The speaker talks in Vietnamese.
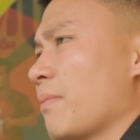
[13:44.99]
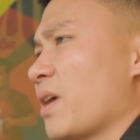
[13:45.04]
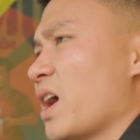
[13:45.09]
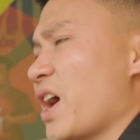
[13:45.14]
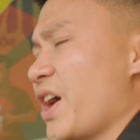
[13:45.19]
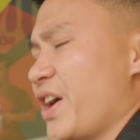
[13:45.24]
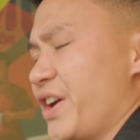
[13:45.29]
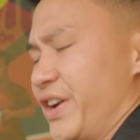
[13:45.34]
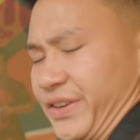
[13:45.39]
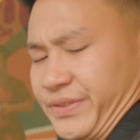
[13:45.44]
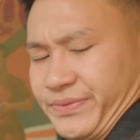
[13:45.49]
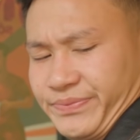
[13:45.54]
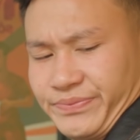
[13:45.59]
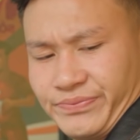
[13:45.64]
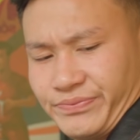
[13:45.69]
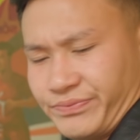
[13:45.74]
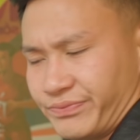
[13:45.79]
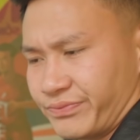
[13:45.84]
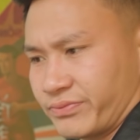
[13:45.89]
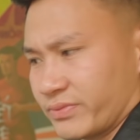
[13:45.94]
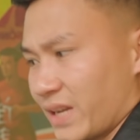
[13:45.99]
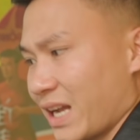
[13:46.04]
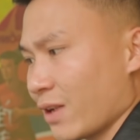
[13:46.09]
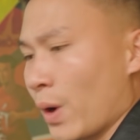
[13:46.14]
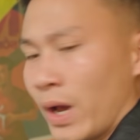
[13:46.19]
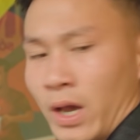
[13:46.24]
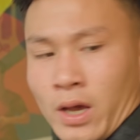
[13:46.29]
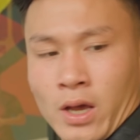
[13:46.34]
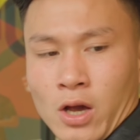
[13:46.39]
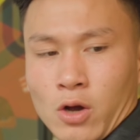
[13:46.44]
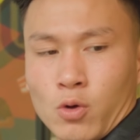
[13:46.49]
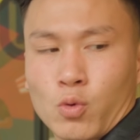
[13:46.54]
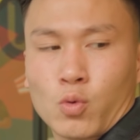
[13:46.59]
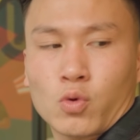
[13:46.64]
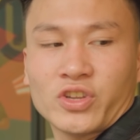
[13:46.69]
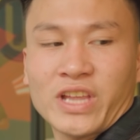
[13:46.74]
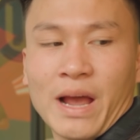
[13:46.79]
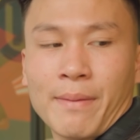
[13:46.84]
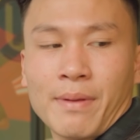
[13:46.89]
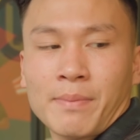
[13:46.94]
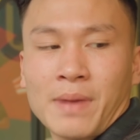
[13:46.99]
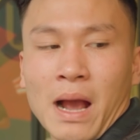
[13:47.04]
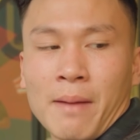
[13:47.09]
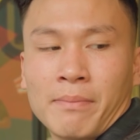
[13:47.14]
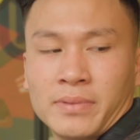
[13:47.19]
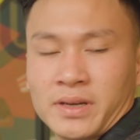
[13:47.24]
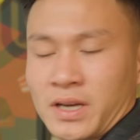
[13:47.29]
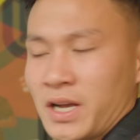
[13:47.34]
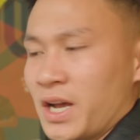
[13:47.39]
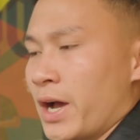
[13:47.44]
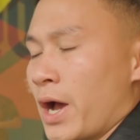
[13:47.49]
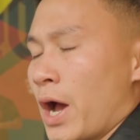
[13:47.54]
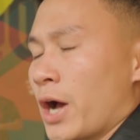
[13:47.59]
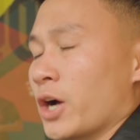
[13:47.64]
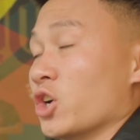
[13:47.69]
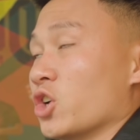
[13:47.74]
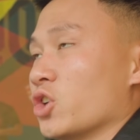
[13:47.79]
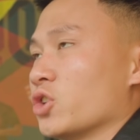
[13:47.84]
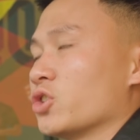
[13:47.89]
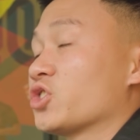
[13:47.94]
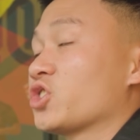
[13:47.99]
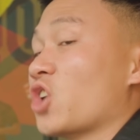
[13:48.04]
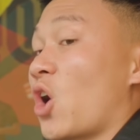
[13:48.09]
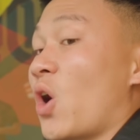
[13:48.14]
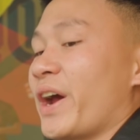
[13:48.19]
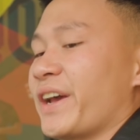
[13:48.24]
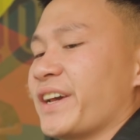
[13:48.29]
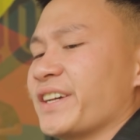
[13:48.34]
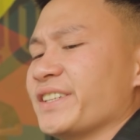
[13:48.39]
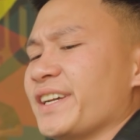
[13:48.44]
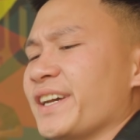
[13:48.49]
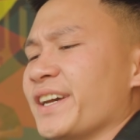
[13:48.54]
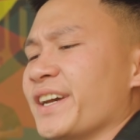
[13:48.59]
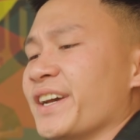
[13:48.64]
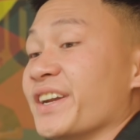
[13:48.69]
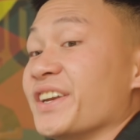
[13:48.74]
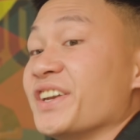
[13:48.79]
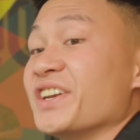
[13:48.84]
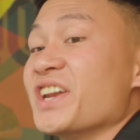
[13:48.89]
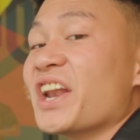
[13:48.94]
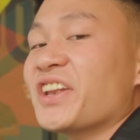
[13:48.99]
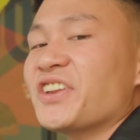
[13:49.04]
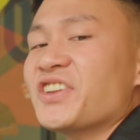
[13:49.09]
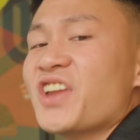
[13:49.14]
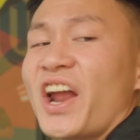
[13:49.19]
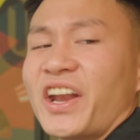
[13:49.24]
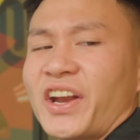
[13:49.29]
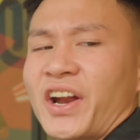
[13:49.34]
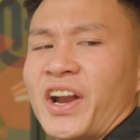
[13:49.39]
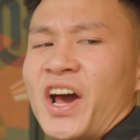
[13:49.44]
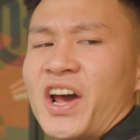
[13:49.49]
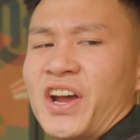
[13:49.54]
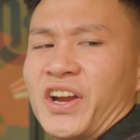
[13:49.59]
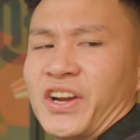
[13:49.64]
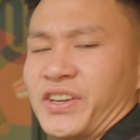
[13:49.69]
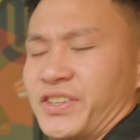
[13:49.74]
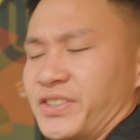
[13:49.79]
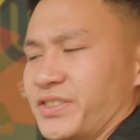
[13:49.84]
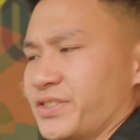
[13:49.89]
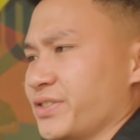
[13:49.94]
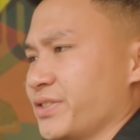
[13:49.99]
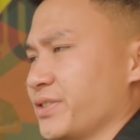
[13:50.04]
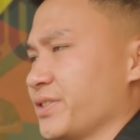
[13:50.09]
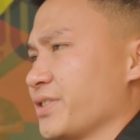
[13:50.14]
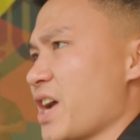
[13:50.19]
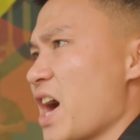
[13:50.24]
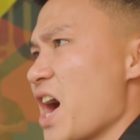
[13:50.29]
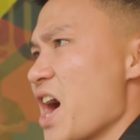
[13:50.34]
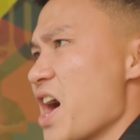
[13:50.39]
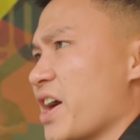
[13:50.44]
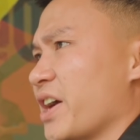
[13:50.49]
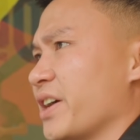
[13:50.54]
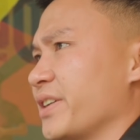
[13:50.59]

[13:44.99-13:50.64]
đi em ơi à quên nhầm nhầm nhầm cho anh cái gì đắt nhất ở đây nhá